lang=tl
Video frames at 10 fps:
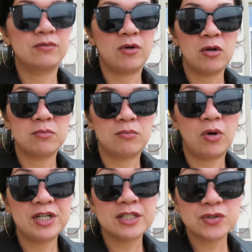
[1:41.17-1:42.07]
7,
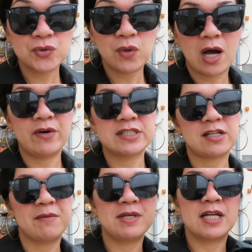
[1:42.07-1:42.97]
More than 2
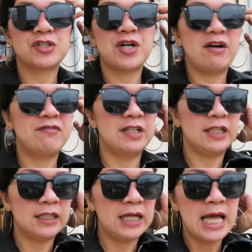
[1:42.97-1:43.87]
hours kami
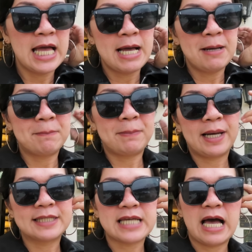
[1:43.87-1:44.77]
nag-travel
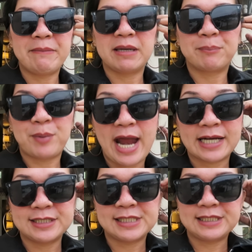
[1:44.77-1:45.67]
para sa aming
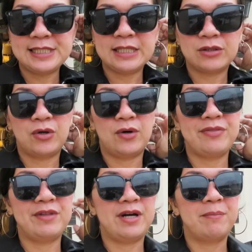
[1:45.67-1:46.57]
practice dito
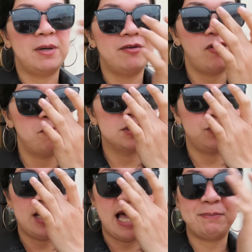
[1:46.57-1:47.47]
and then our
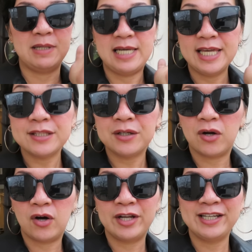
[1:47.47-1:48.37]
performance will happen
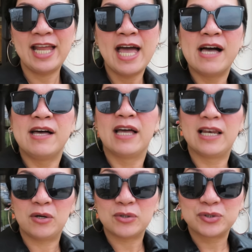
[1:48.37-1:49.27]
later on.
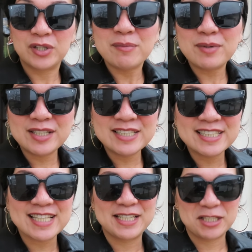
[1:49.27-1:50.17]
Hello
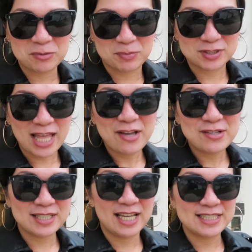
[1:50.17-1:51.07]
Dreamers! Andito po
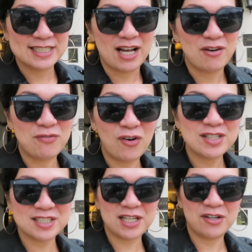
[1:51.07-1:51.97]
tayo sa isang
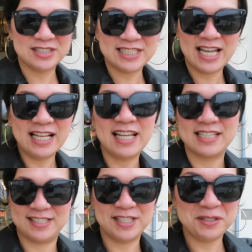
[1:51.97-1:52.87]
4-star hotel
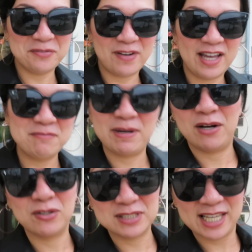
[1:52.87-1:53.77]
as certified by
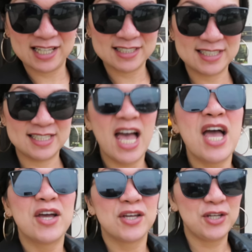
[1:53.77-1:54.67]
Hotels
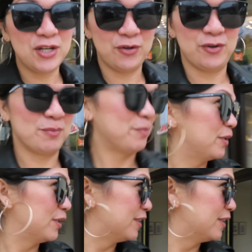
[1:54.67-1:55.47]
Europe.